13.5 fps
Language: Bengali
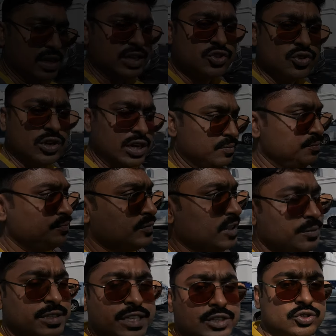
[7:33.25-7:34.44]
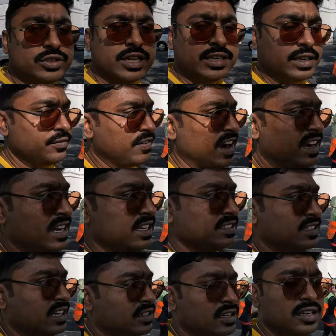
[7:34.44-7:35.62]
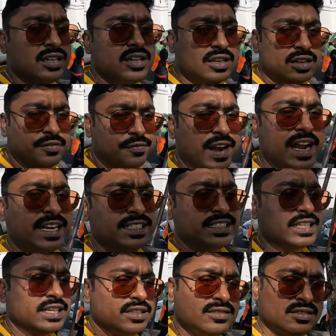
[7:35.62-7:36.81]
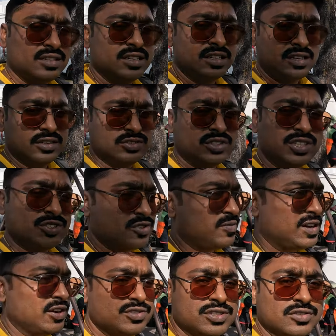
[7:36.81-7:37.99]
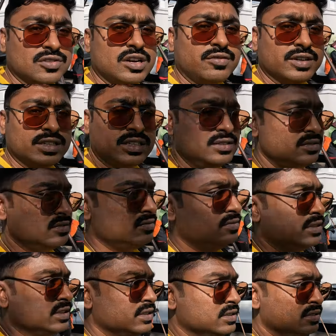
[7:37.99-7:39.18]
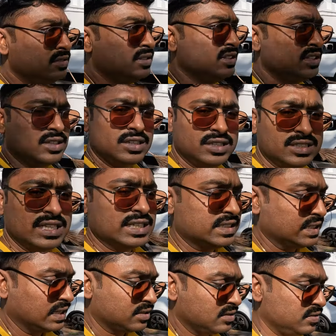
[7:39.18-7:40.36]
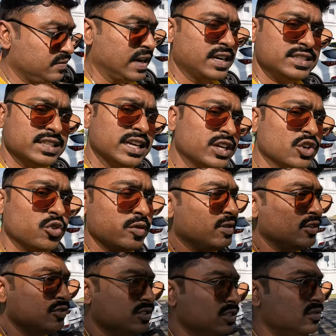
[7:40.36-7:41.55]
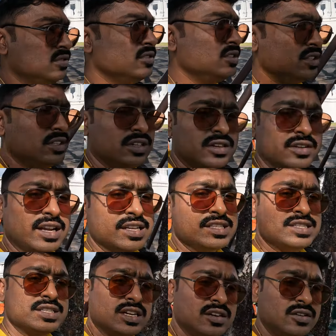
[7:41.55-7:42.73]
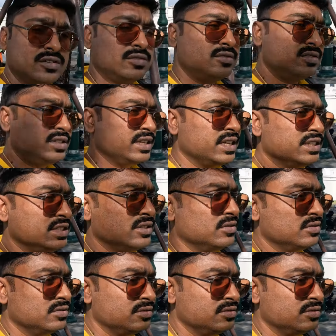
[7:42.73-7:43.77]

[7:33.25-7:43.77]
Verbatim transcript: লাঞ্চ করলাম আপনাদের তো দেখলেন ফ্রাইড রাইস আর ফ্রায়েড চিকেন যথেষ্ট ভালো ছিল খাবারটা মানে ঠিকঠাক ফ্রায়েড চিকেনটা খুবই ভালো ছিল রাইসটাও ঠিকই ছিল